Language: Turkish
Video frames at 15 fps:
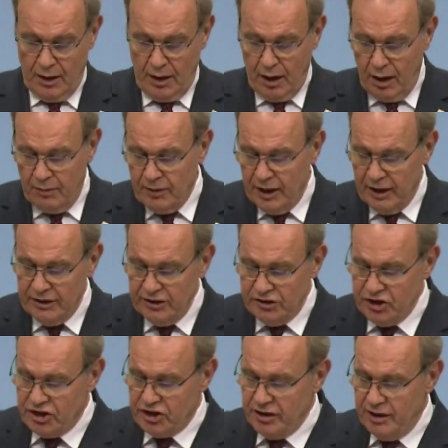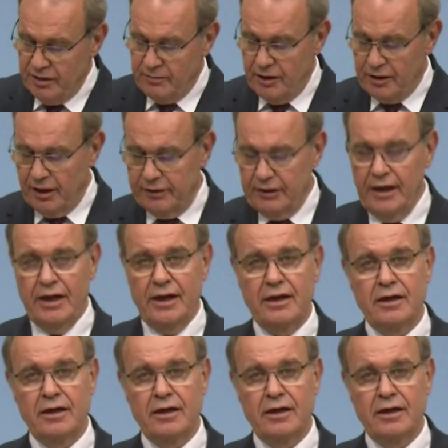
Ama İçişleri Bakanı